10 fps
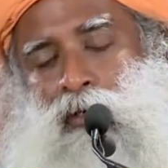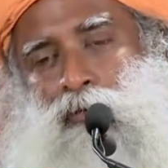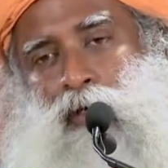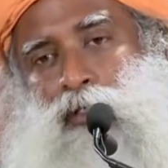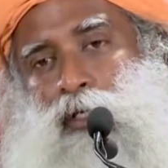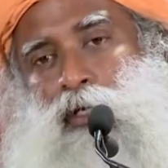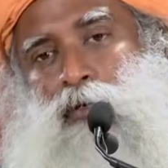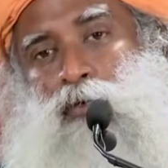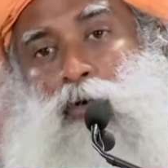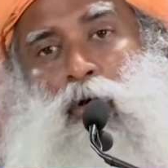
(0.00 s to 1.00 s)
И если я
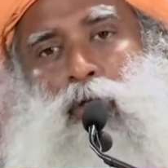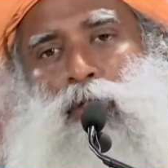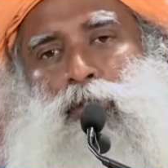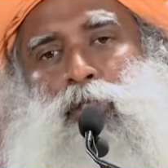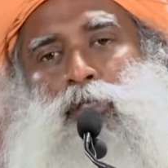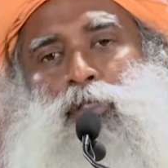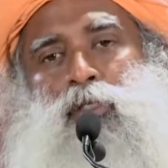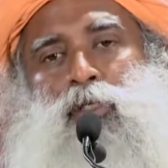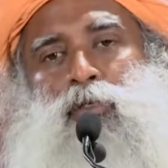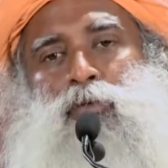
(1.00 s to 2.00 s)
скажу вам, Бог
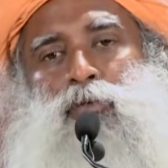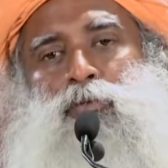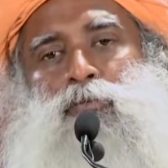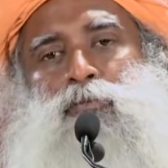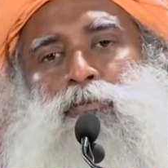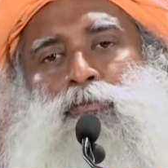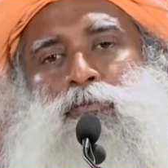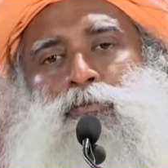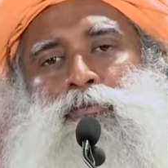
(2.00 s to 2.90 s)
испытывает вас,